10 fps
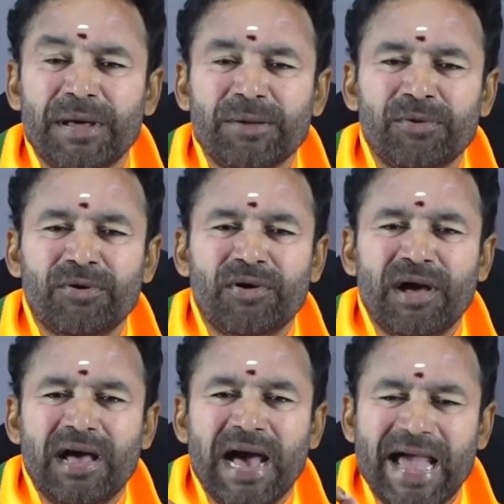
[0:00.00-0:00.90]
మనము
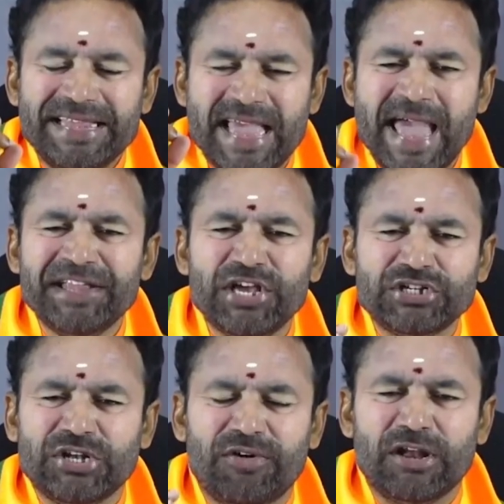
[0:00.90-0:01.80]
అన్యాయం
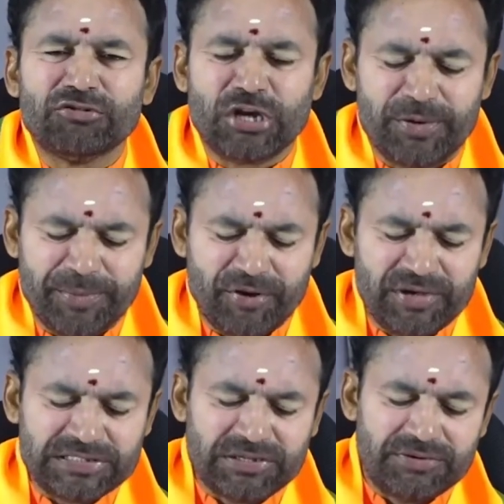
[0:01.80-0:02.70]
చేసిన వాళ్ళు అవుతామని మనం
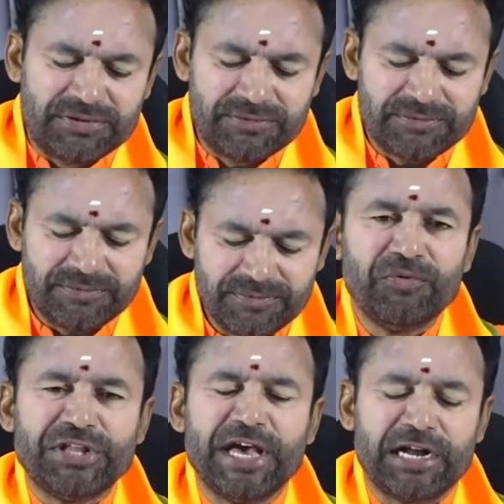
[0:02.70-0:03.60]
చేస్తా ఉన్నాను
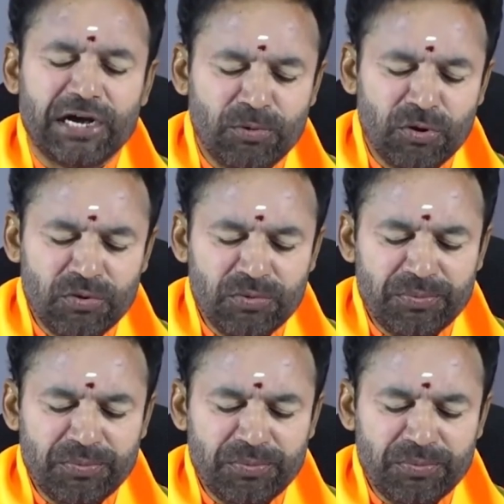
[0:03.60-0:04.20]
విద్యారంగంలో